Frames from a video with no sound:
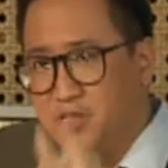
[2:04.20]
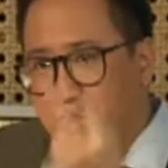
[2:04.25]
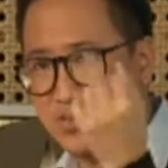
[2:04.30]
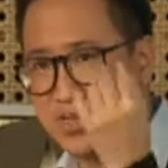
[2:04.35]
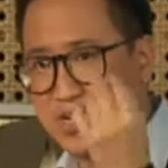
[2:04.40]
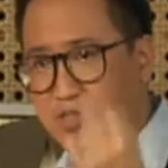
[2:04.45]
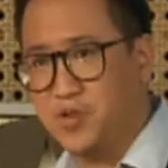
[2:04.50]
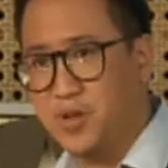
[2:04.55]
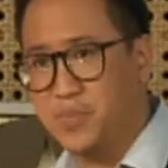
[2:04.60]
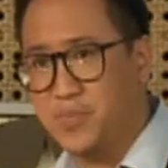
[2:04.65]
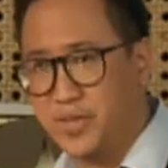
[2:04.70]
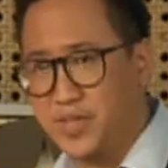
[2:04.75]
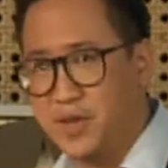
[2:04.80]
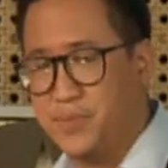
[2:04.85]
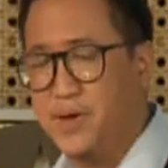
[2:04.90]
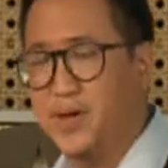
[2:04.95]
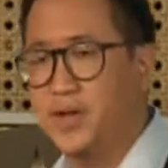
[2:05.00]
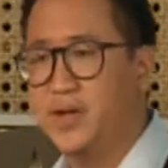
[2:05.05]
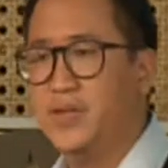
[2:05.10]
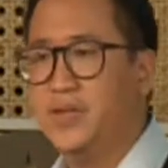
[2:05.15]
Itu satu yang
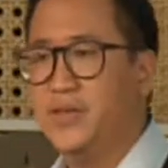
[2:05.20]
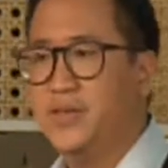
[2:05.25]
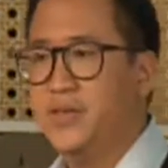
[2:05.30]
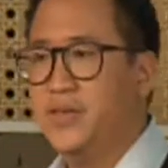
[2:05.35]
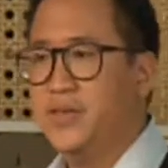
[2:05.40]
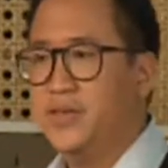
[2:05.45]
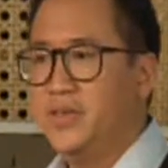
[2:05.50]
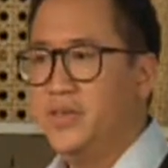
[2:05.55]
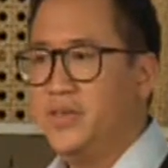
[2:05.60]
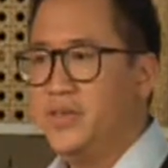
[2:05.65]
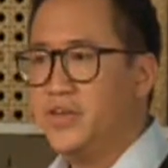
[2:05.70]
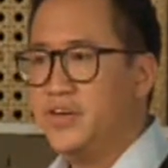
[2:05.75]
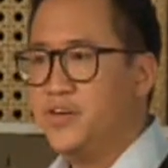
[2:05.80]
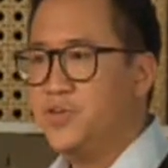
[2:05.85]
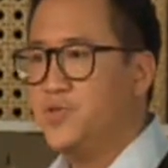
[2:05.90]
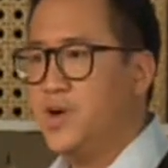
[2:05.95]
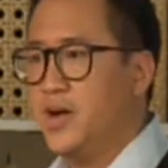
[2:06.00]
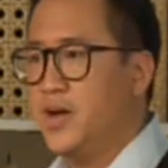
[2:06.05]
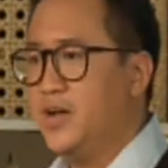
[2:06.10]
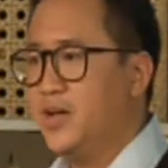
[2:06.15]
pertama. Yang
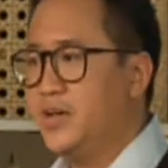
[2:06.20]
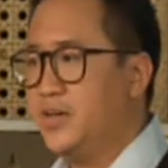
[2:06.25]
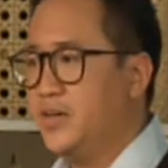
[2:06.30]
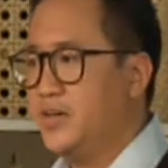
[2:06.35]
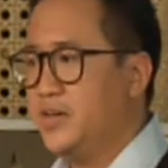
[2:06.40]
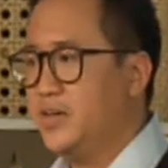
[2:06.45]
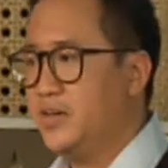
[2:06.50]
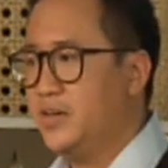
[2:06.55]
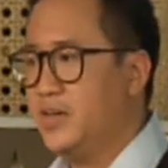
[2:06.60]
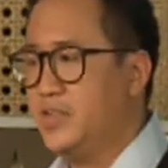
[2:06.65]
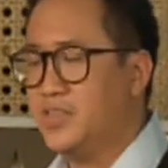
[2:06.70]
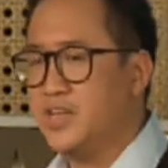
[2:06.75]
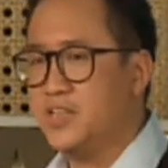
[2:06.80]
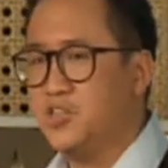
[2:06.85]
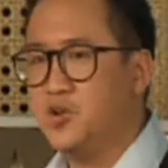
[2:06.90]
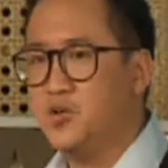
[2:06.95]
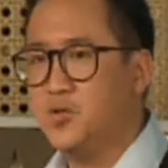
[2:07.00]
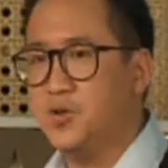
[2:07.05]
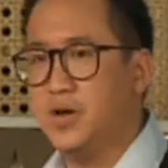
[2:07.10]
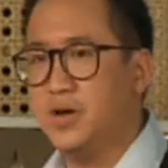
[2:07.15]
kedua, kita
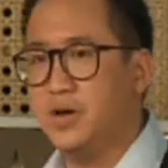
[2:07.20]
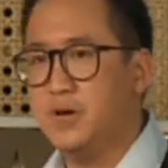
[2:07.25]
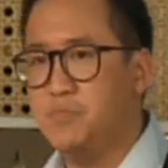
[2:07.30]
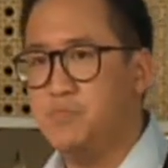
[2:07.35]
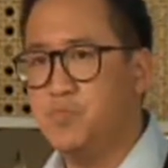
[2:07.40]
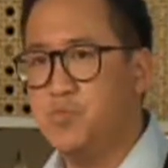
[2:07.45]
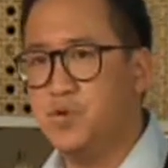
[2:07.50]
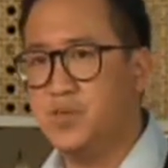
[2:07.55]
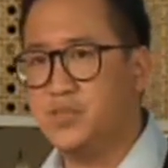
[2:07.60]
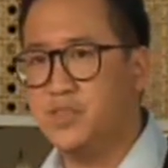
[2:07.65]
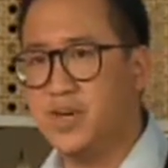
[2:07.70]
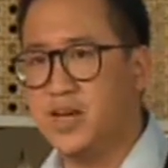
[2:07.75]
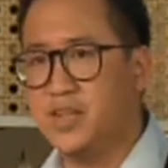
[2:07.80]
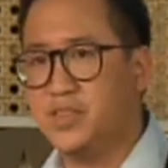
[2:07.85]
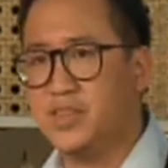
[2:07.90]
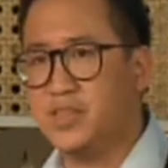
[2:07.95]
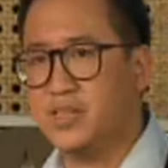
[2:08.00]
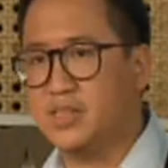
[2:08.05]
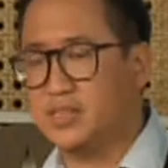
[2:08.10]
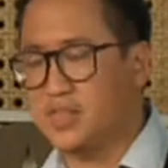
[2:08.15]
tuh bu,
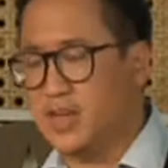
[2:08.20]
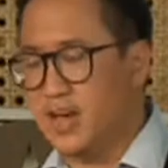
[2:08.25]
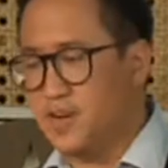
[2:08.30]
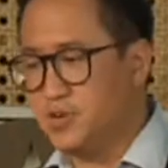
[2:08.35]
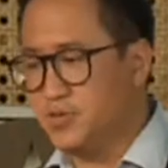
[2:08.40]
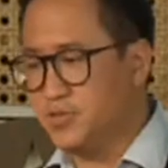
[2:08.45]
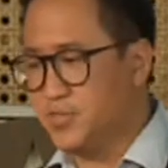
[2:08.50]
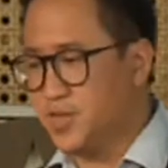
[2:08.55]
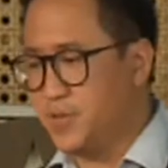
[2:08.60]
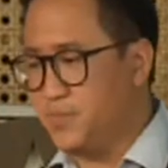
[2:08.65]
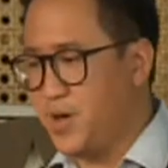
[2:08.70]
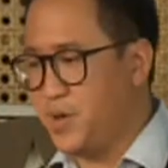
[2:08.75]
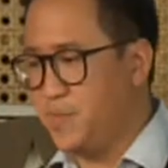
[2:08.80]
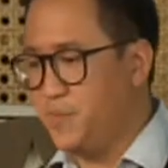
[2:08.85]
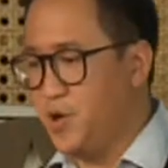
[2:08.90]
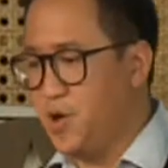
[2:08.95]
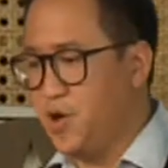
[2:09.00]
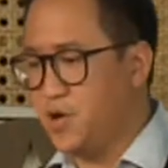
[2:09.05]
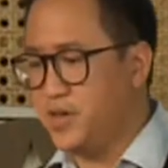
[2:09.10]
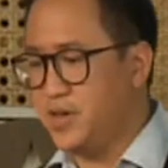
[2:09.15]
jangan kaku sama
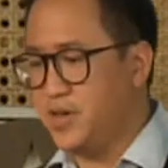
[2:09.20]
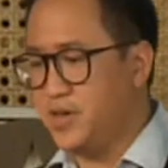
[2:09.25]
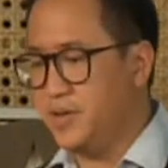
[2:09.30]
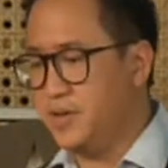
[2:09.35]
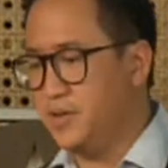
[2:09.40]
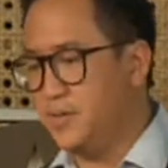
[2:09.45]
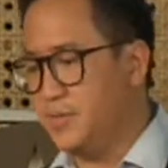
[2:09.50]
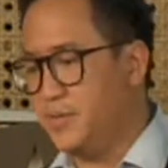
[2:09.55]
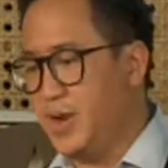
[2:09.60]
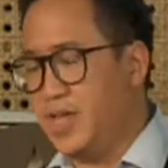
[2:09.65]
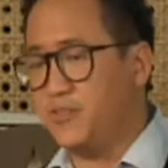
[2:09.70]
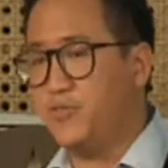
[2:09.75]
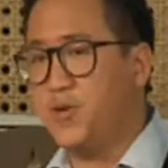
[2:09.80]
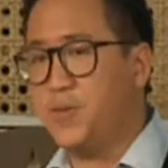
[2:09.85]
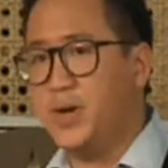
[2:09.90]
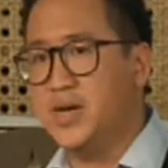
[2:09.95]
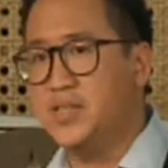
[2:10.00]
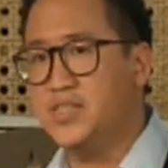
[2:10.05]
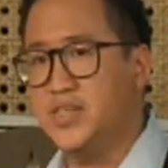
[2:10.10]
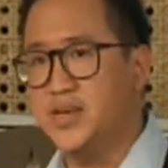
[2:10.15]
blogging
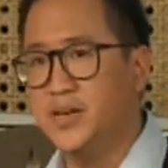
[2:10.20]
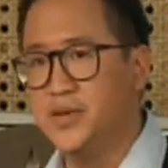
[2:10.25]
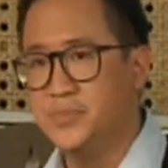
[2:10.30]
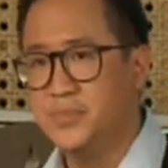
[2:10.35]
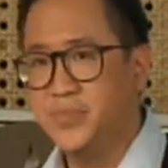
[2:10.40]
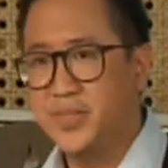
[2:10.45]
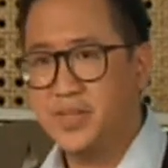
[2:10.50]
platform aja.